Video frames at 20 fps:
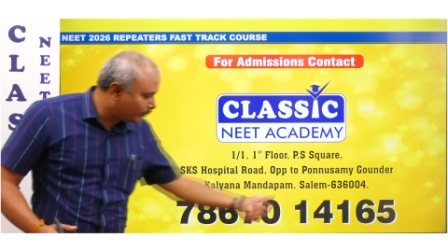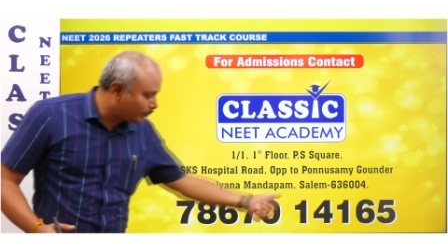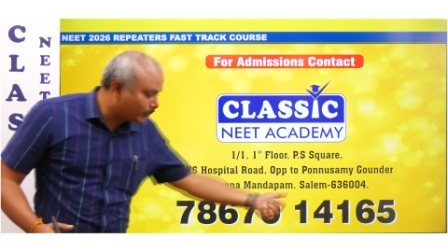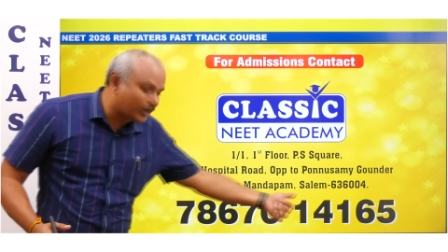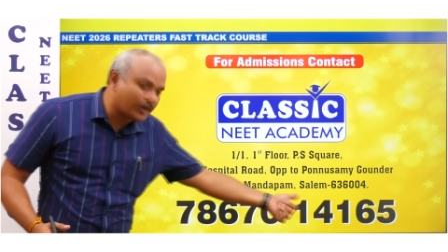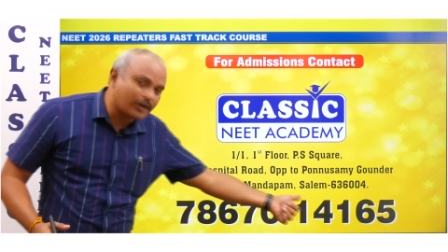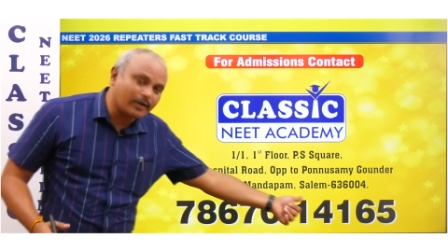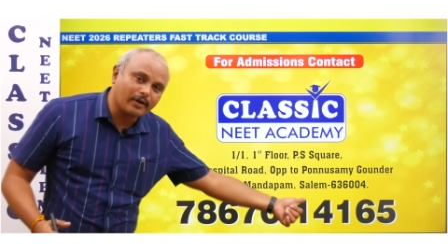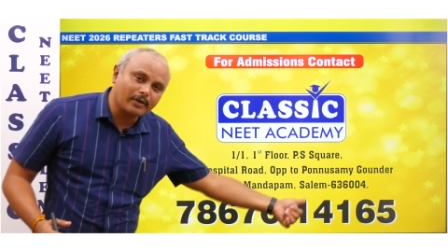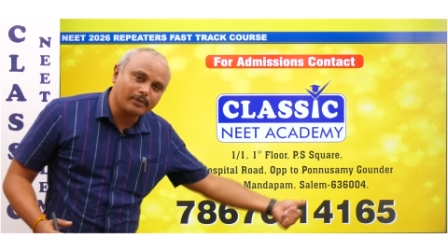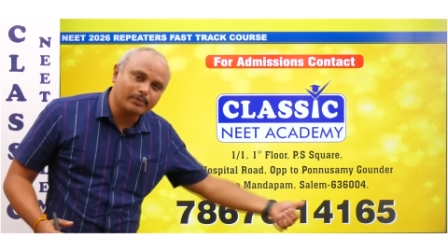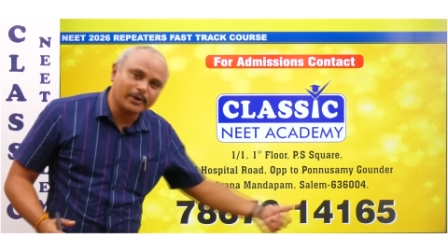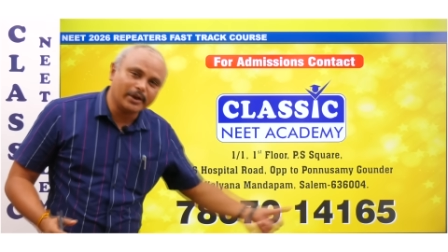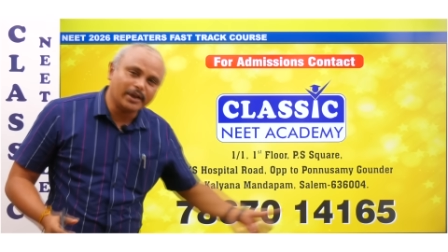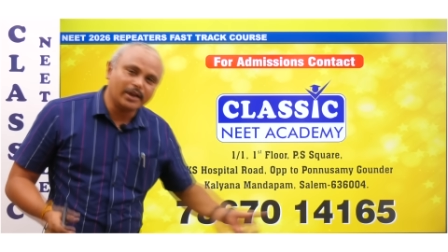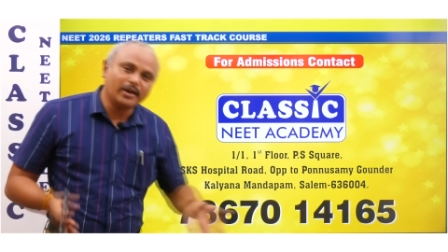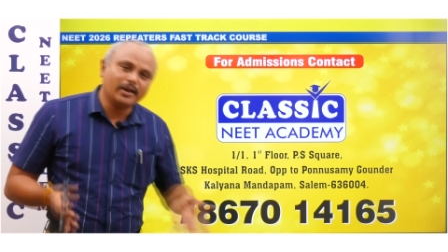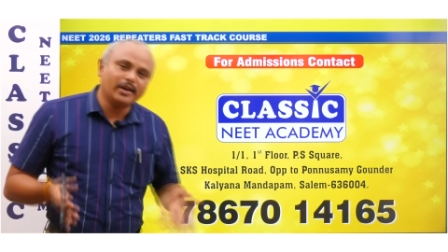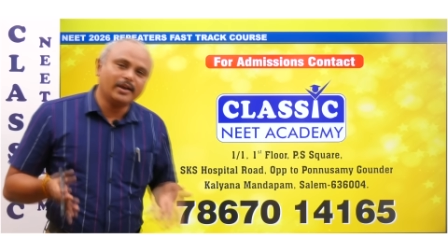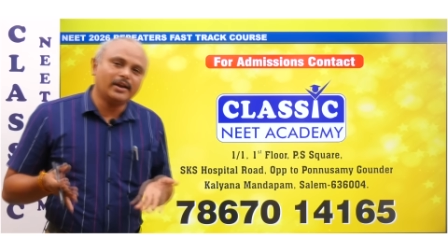நம்பருக்கு கால்
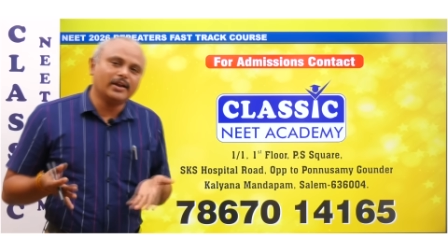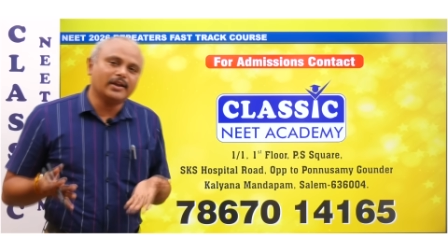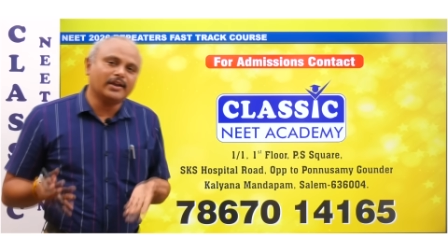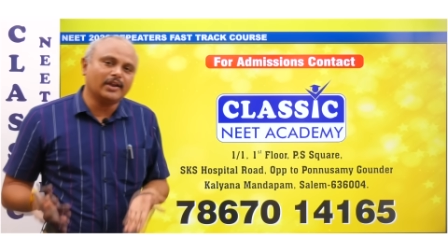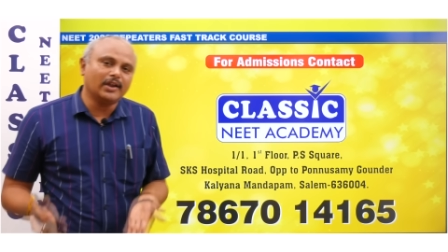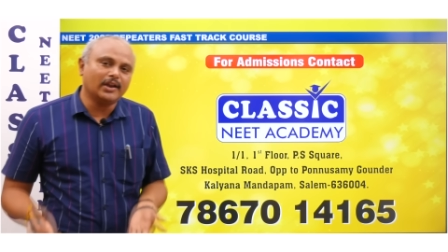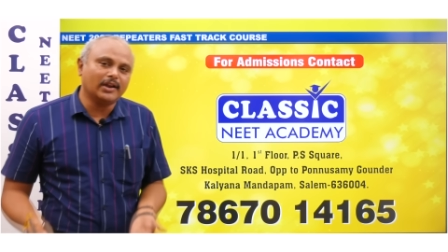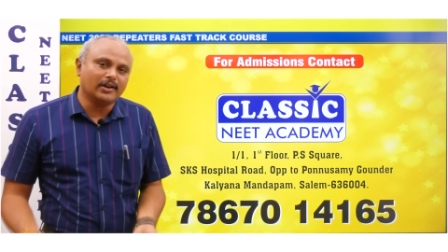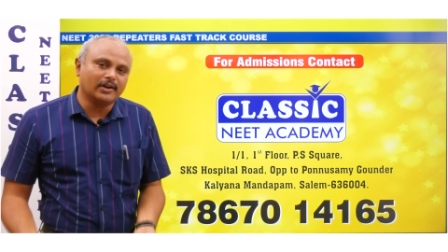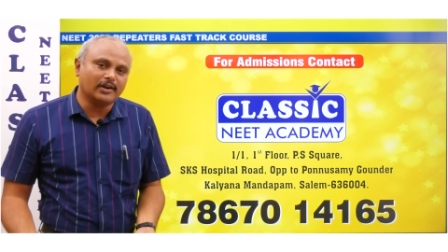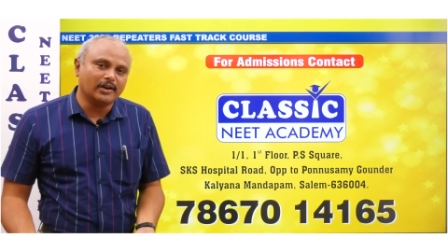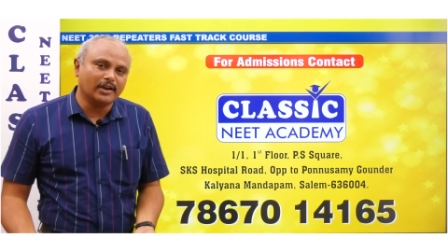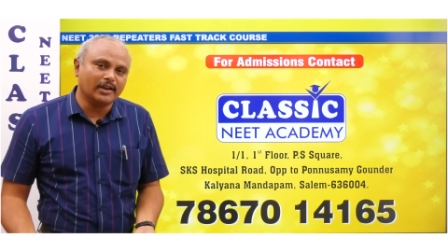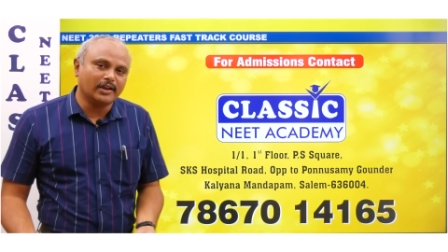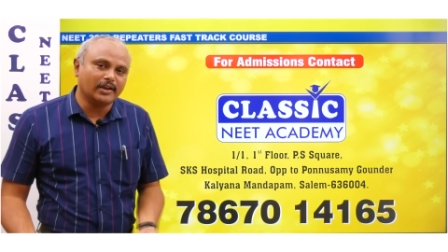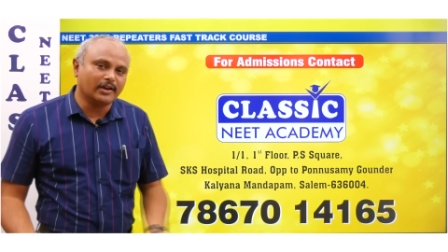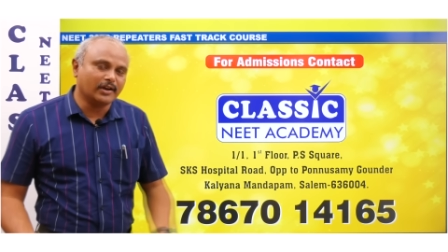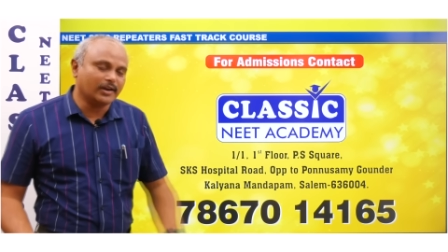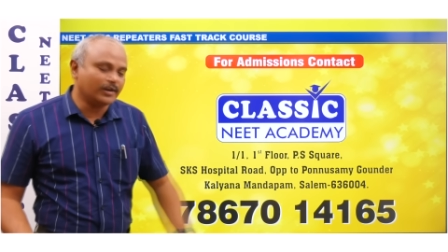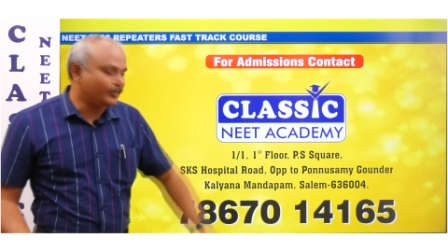பண்ணிக்கலாம் இல்லை கீழே இருக்க
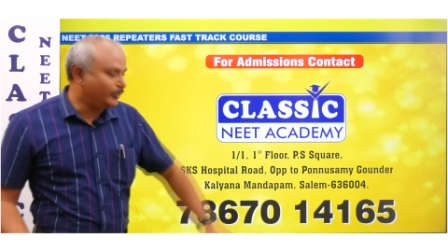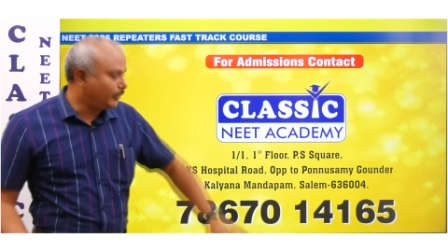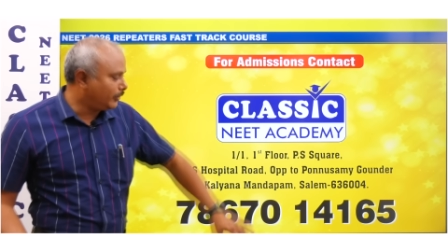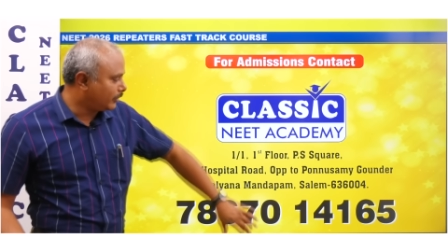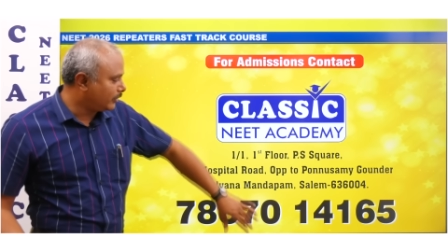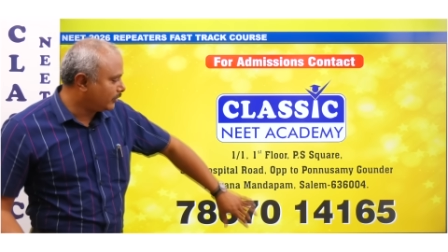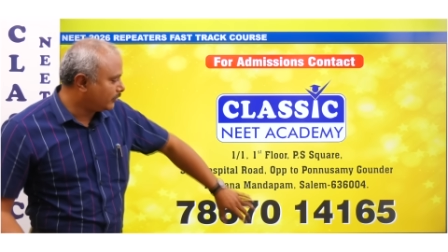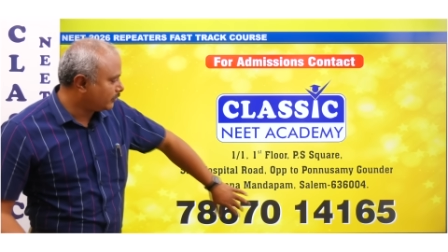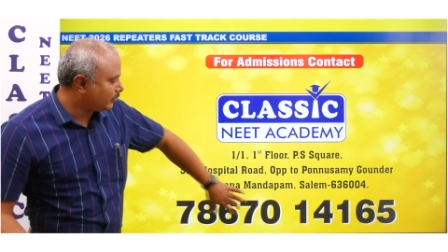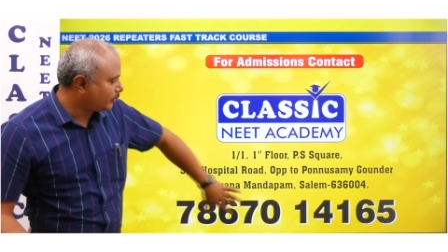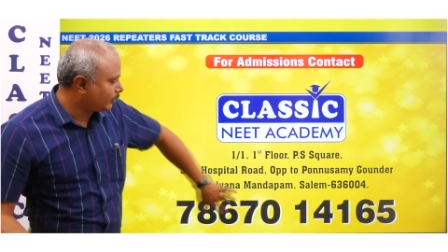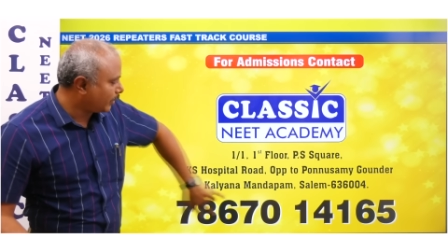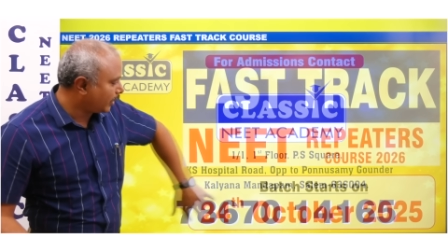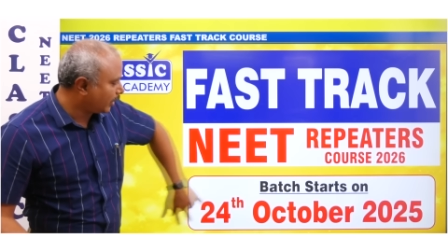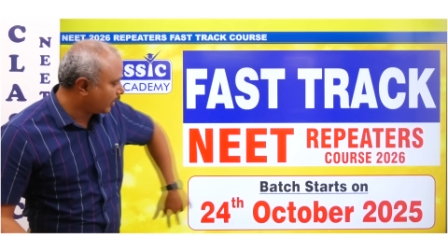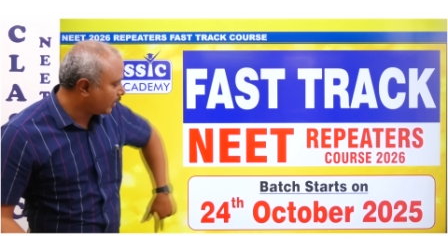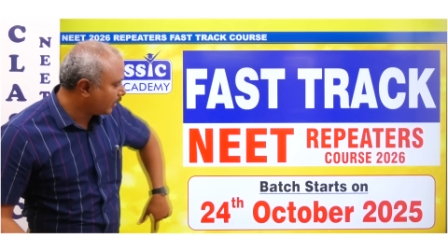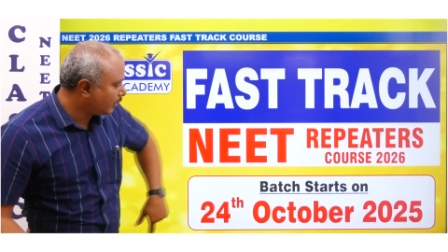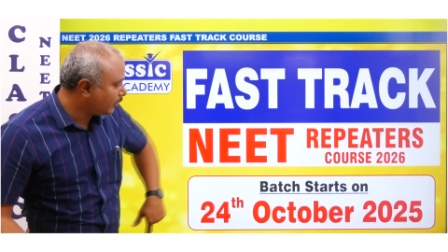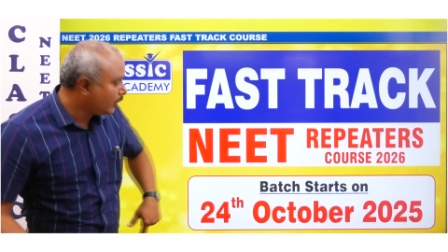லிங்க்கை கிளிக் பண்ணி ரெஜிஸ்டர்
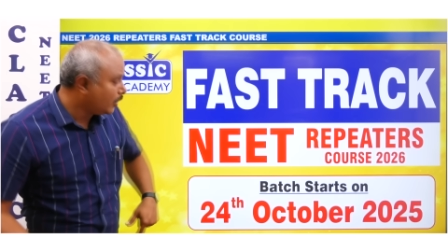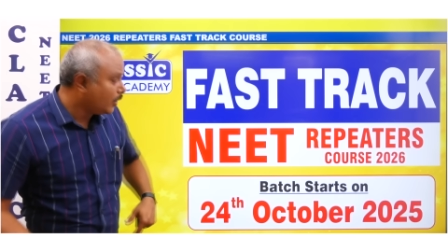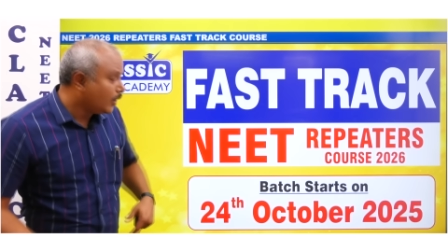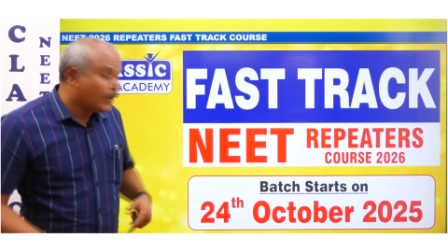பண்ணிக்கலாம்